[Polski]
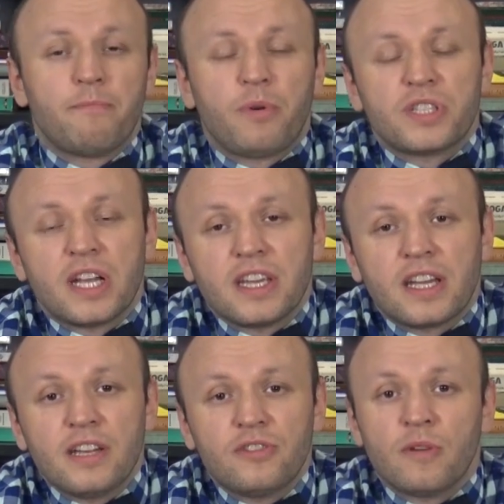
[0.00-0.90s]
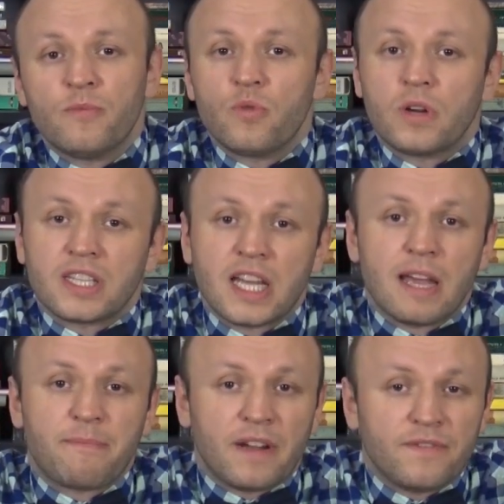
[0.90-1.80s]
Poza niechęcią
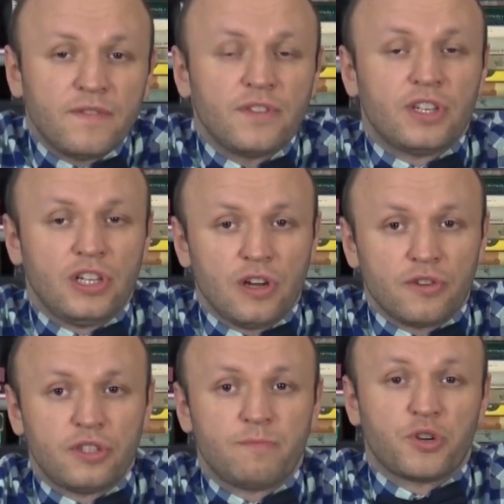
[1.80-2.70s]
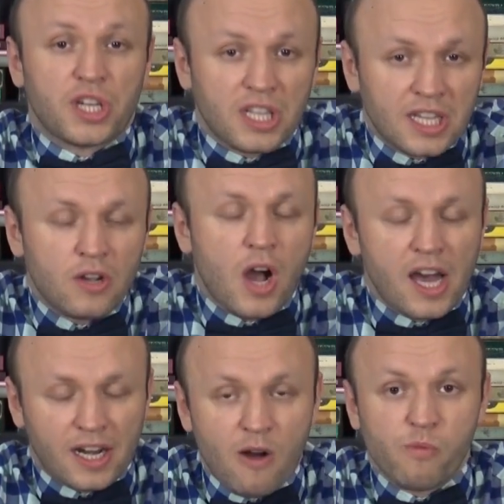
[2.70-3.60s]
ukazania prawdziwych ilości posiadanego
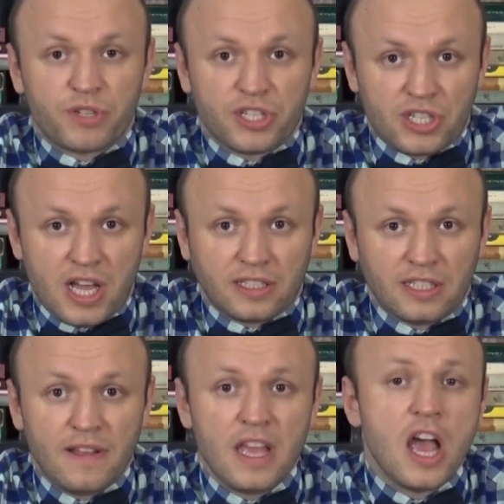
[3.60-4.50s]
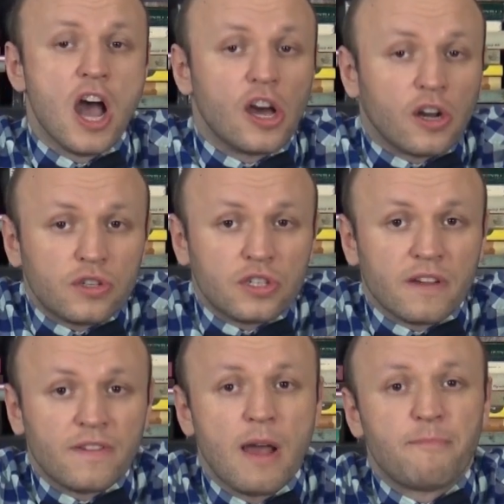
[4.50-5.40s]
areału przez szlachtę,
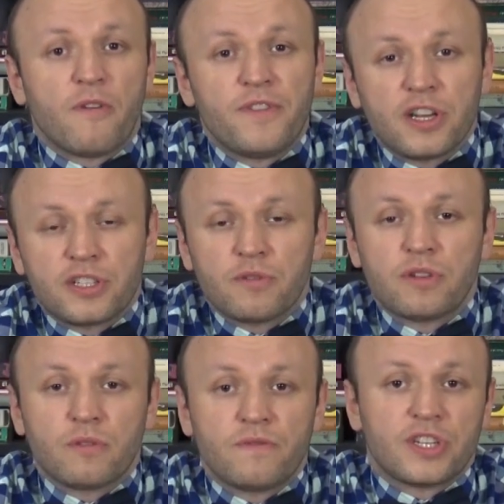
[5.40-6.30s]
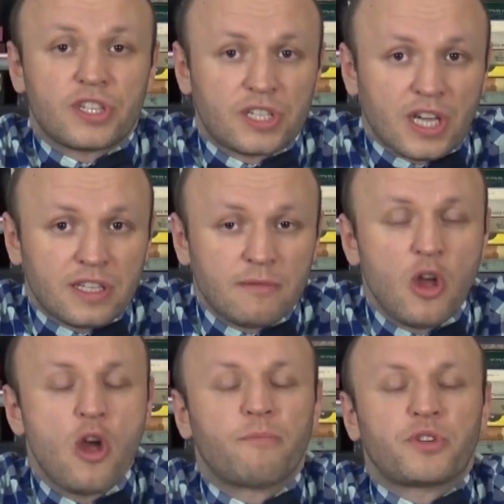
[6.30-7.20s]
rozdziew powiększał się również z czasem
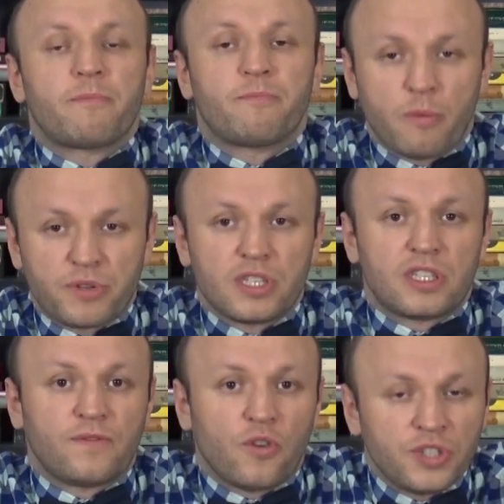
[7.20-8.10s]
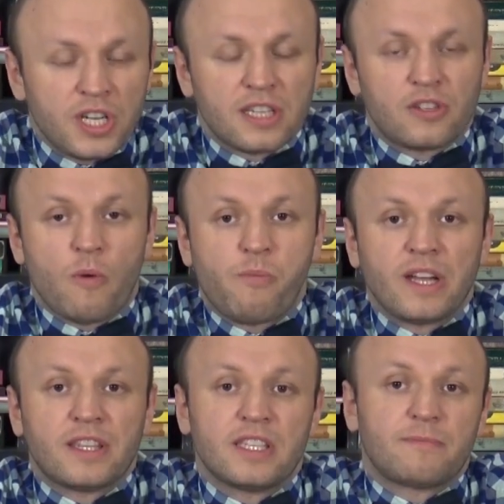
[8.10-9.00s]
poprzez zwolnienia z
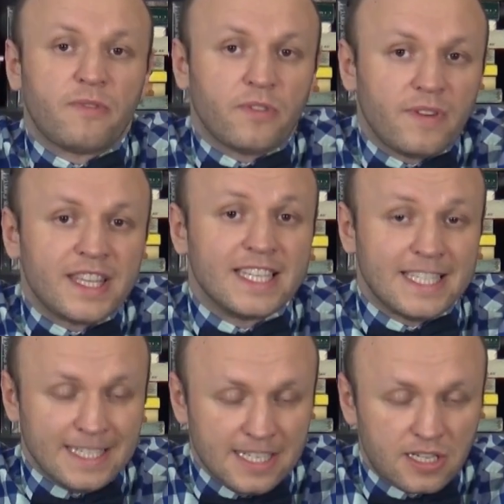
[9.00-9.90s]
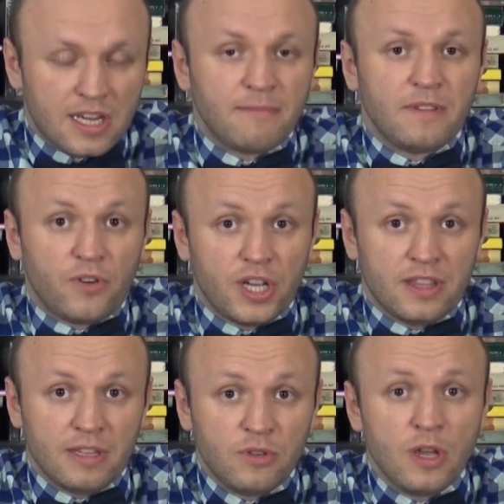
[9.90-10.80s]
opłaty spowodowane zniszczeniami
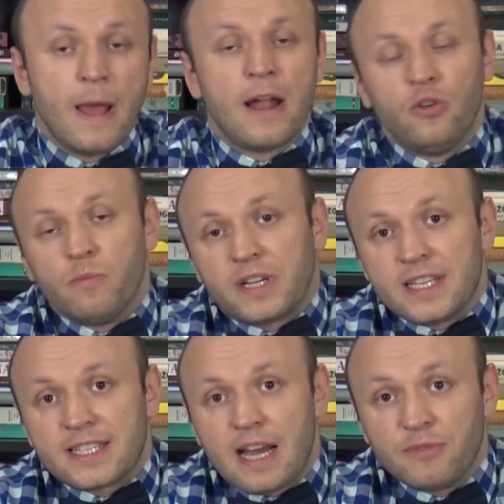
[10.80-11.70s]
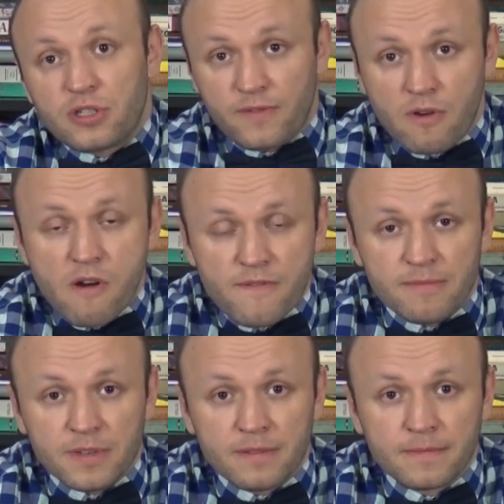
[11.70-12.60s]
wojennymi lub klęskami
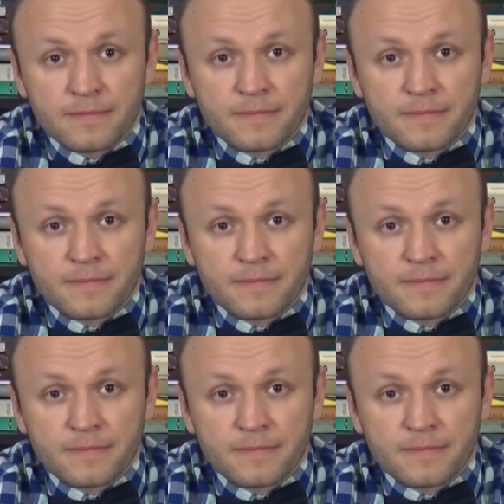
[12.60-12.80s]
żywiołowymi.